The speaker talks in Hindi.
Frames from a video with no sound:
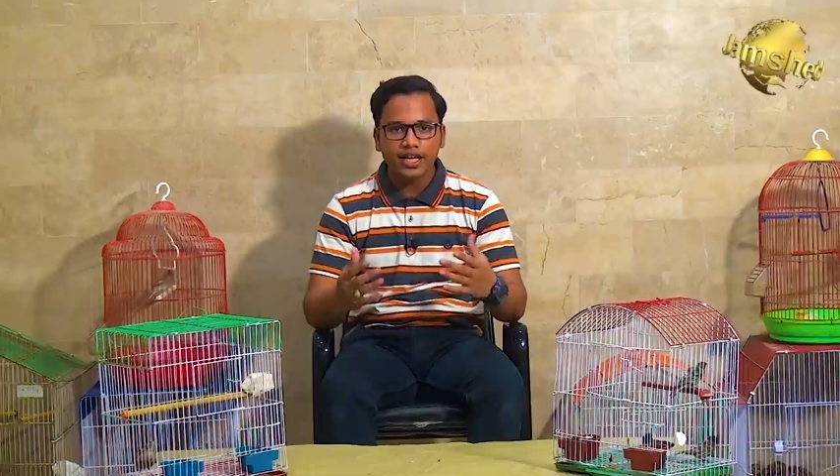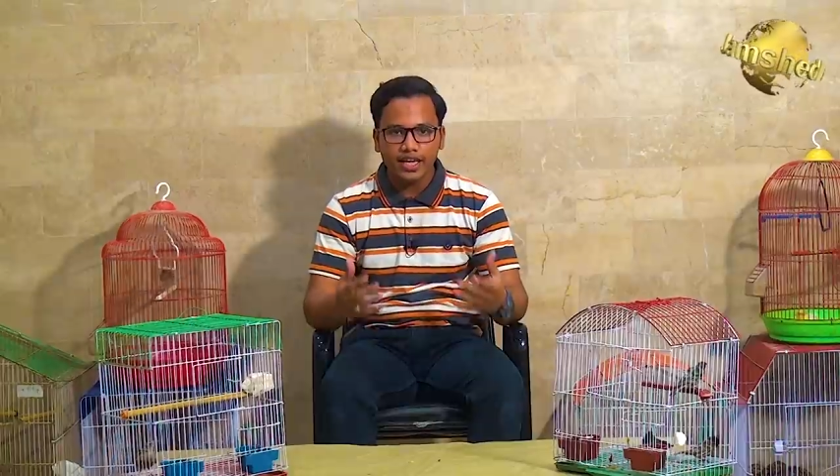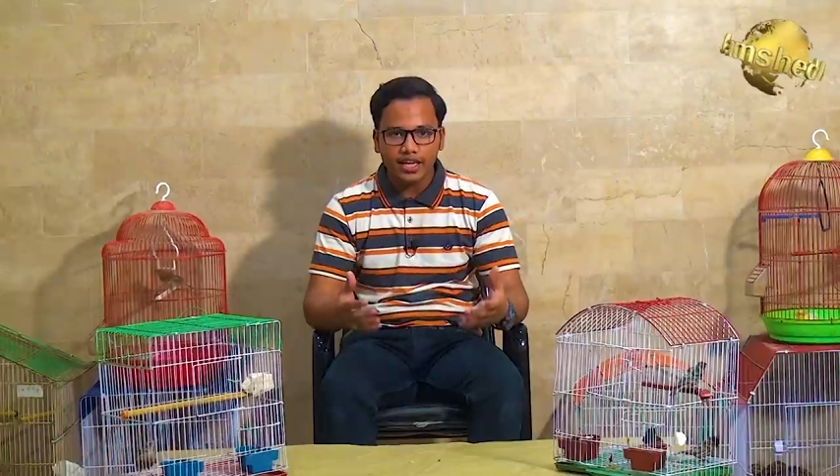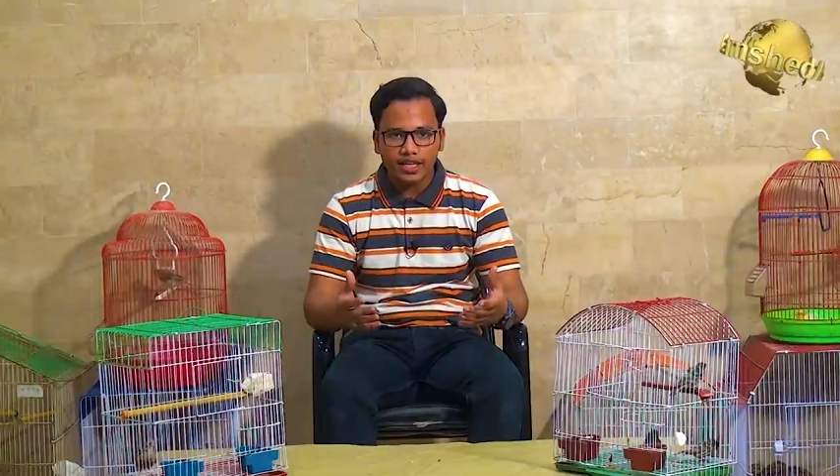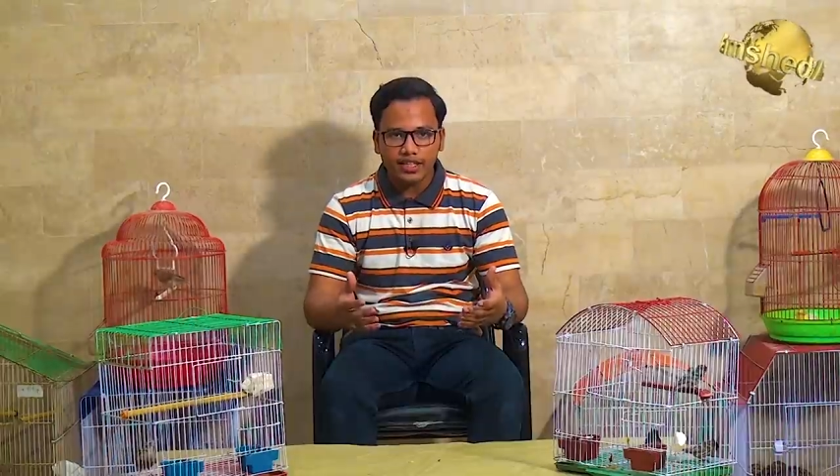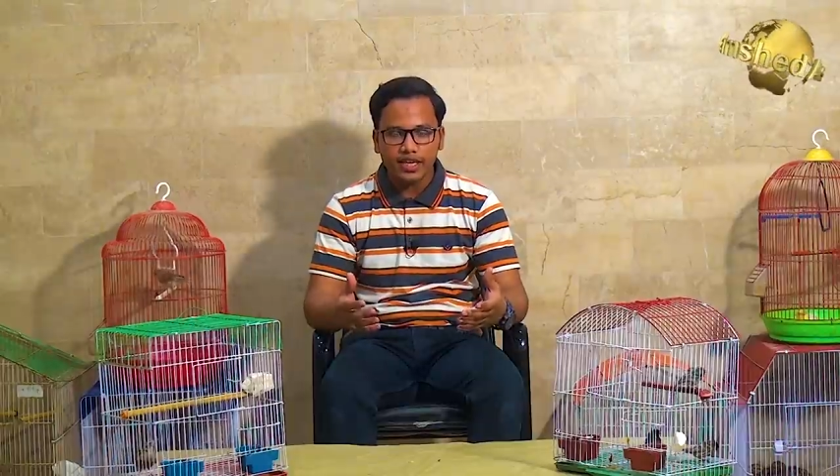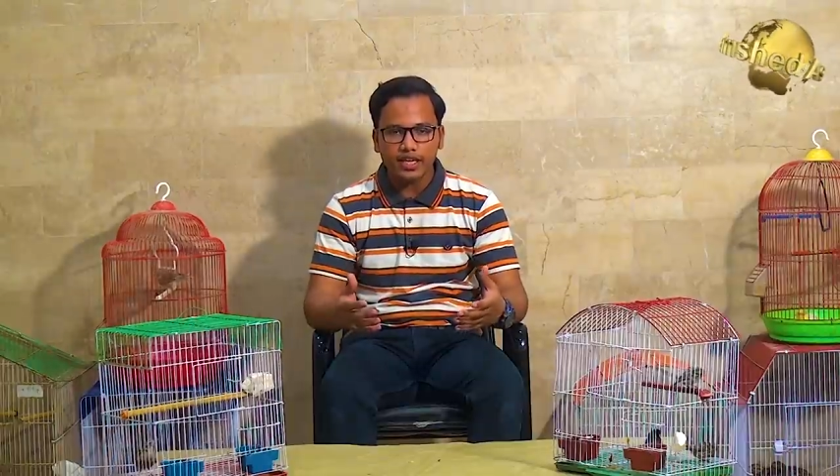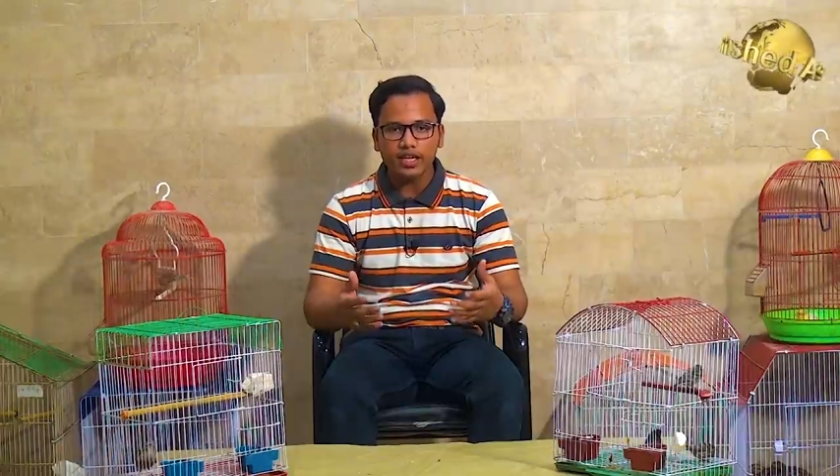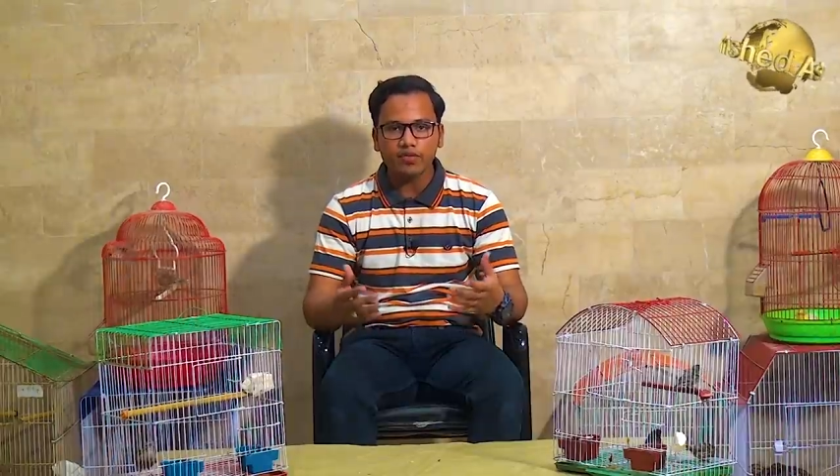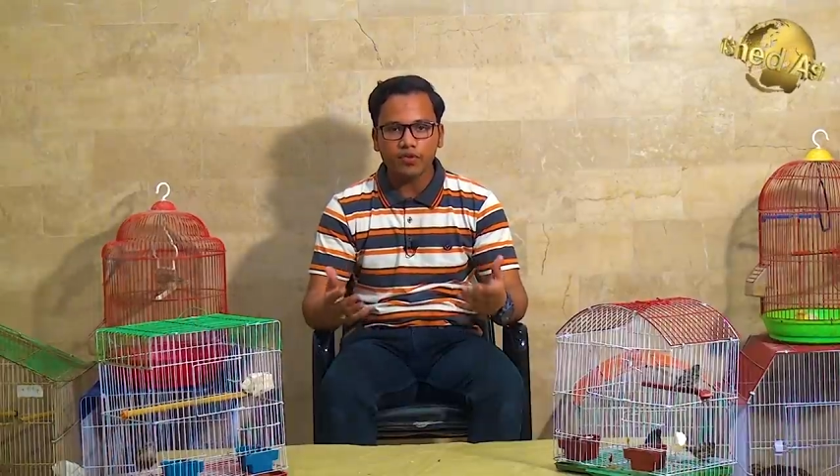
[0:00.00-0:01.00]
खीरा दिया
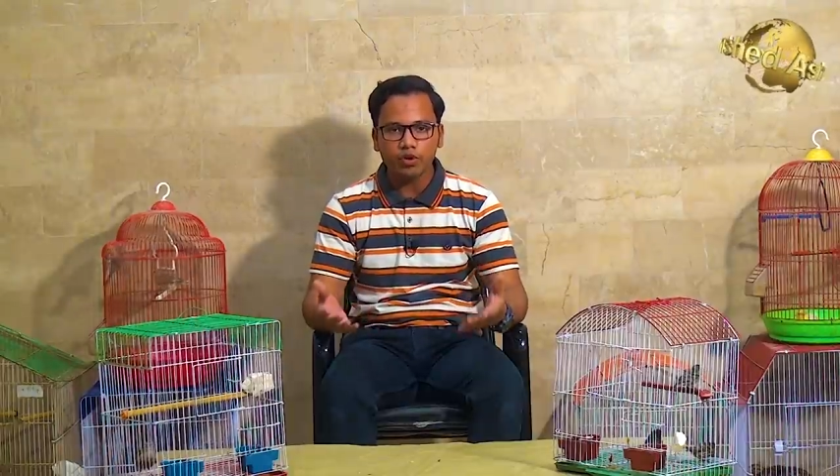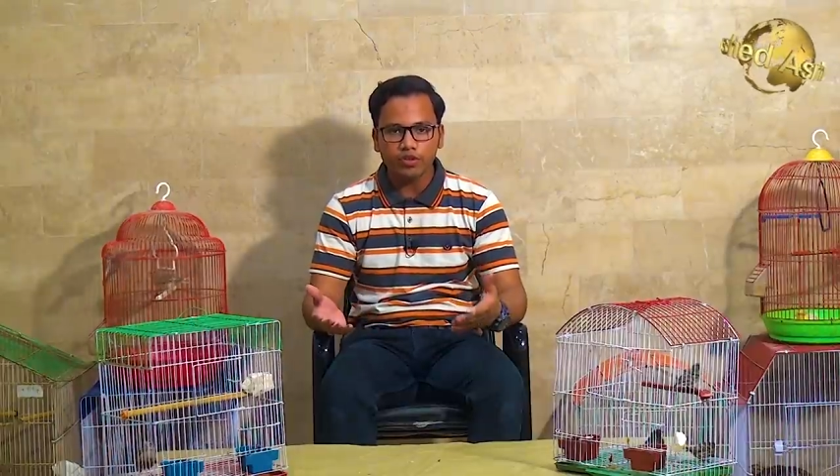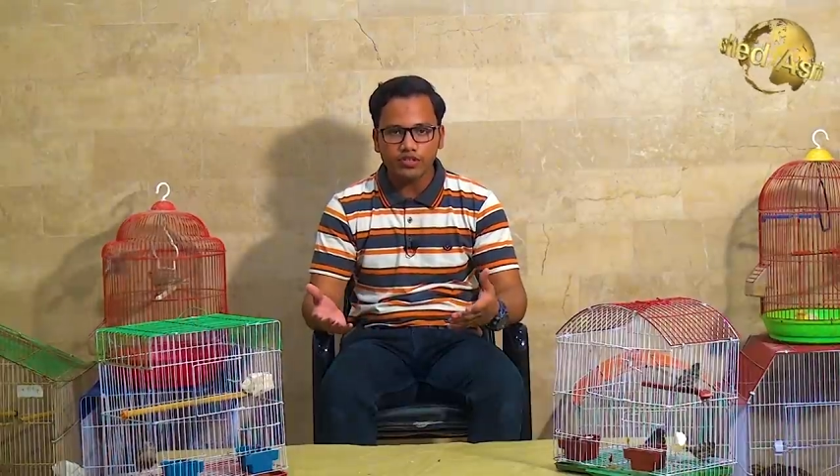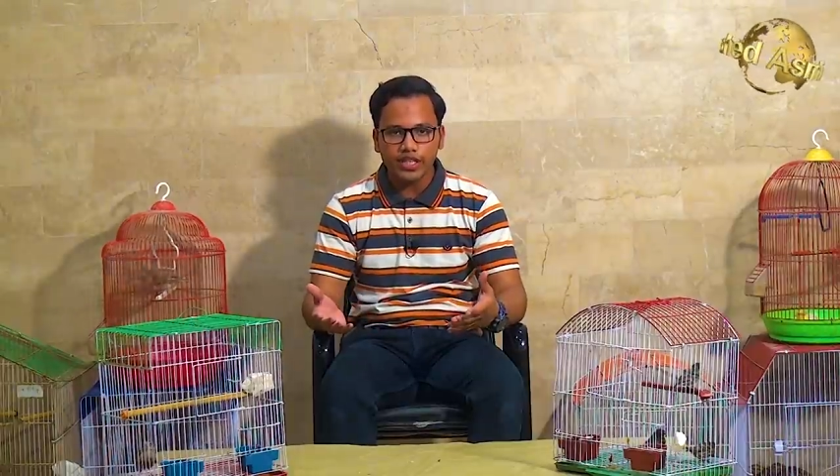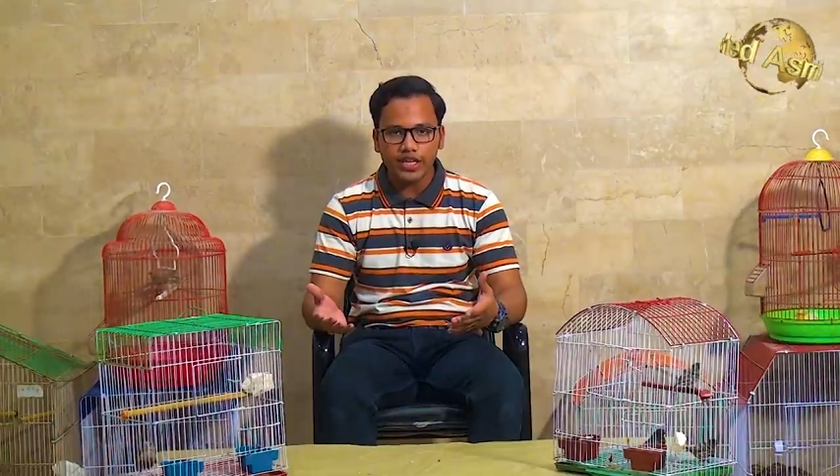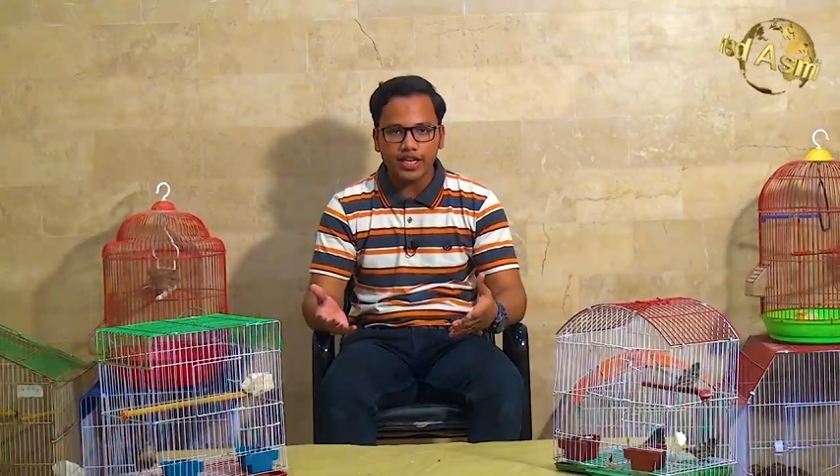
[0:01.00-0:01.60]
करें फ्रूट्स दिया